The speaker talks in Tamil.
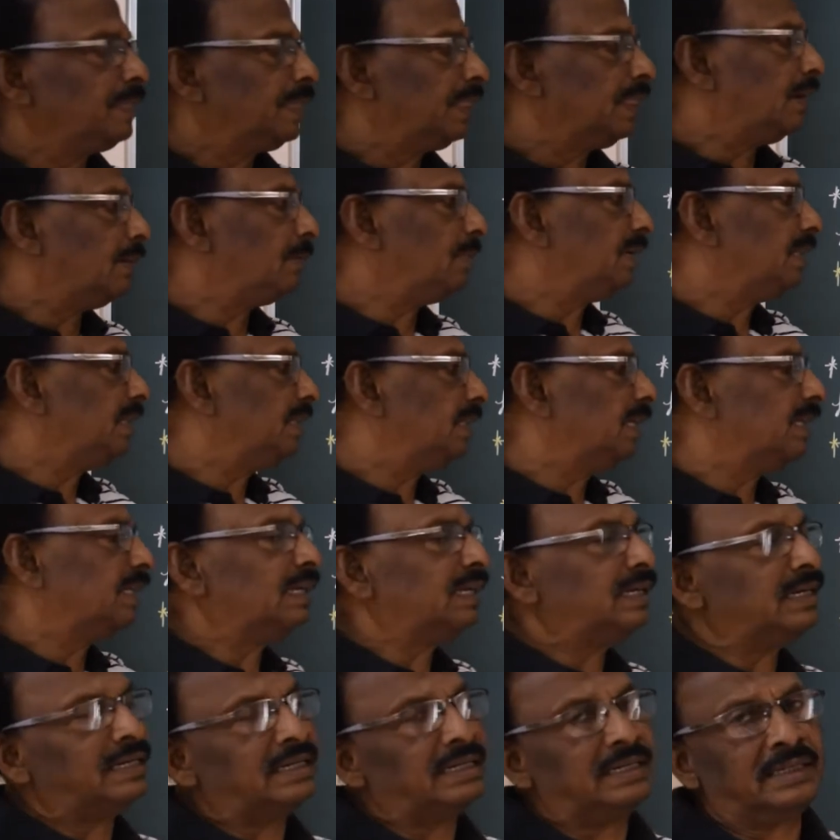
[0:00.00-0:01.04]
நம்ம இந்தத
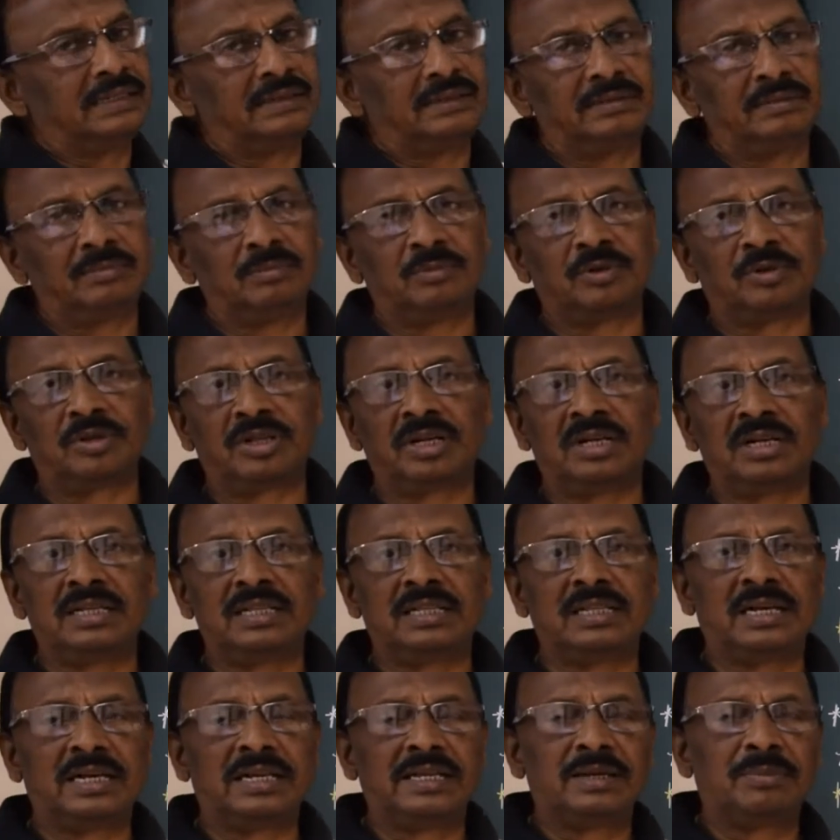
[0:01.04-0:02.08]
முதல்
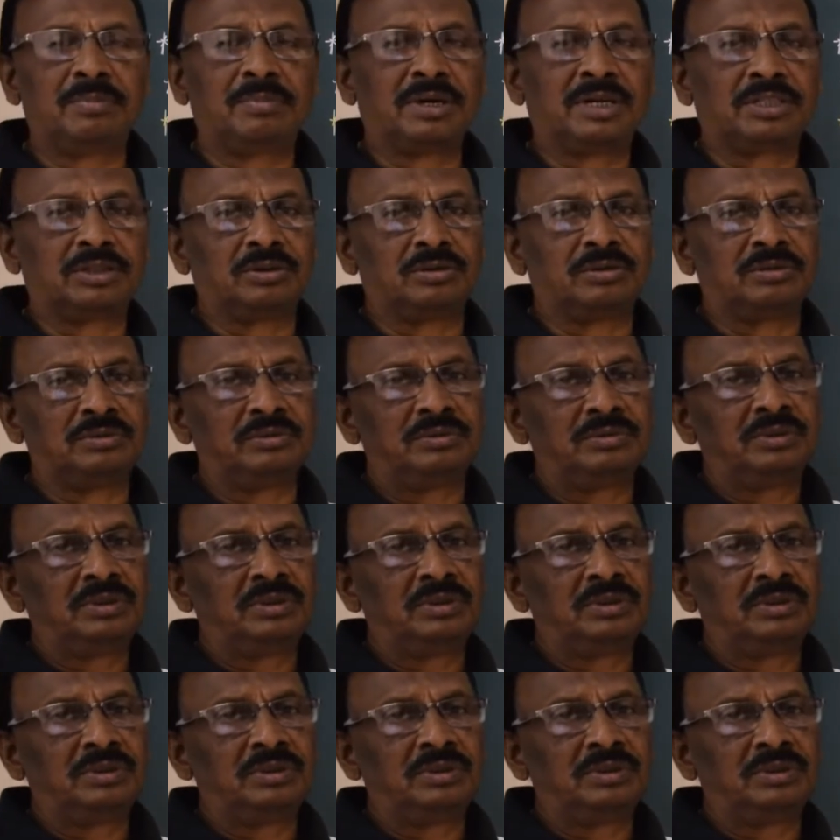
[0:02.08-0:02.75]
இதுலேயே பார்த்தோம்